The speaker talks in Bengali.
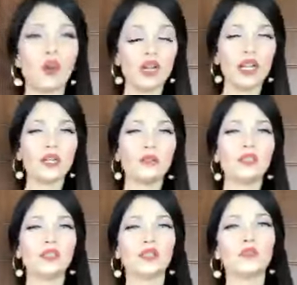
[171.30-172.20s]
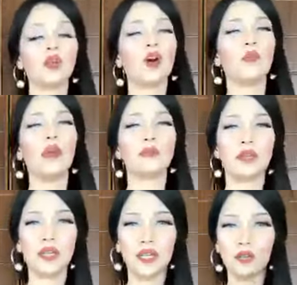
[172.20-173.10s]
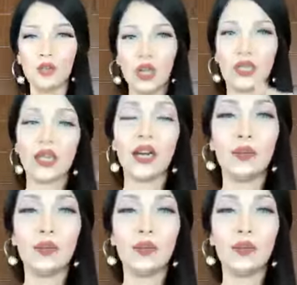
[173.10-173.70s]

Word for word: অনেক রিজনেবল হবে আপনারা দেখুন এটা